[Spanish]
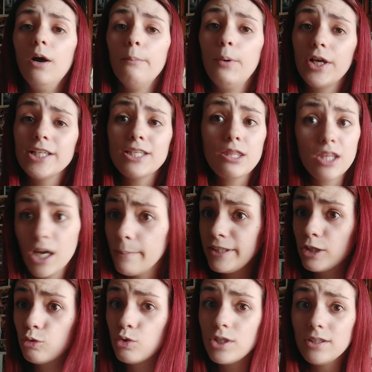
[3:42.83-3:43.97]
Porque
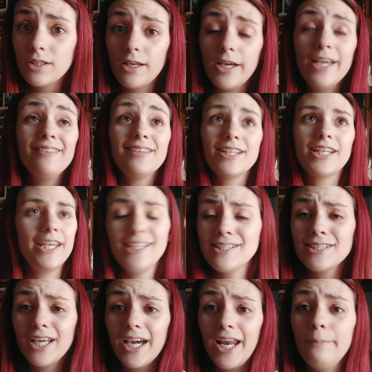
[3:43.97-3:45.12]
sinceramente tú entras a
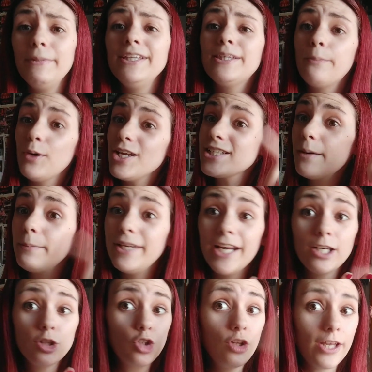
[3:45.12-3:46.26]
Instagram y te pones a
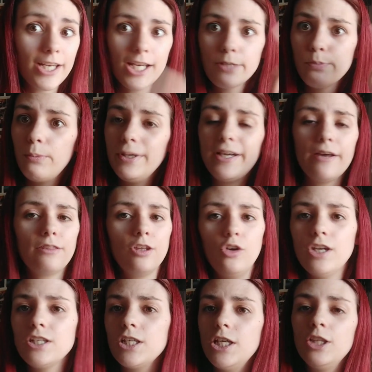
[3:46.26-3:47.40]
mirar todas las
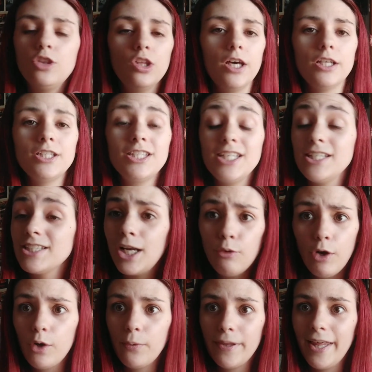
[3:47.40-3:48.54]
publicaciones y toda, si sale
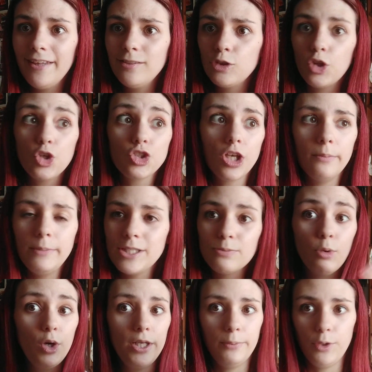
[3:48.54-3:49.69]
una novedad, todo es el
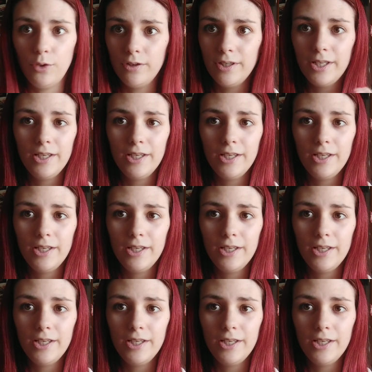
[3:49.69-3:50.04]
mismo libro.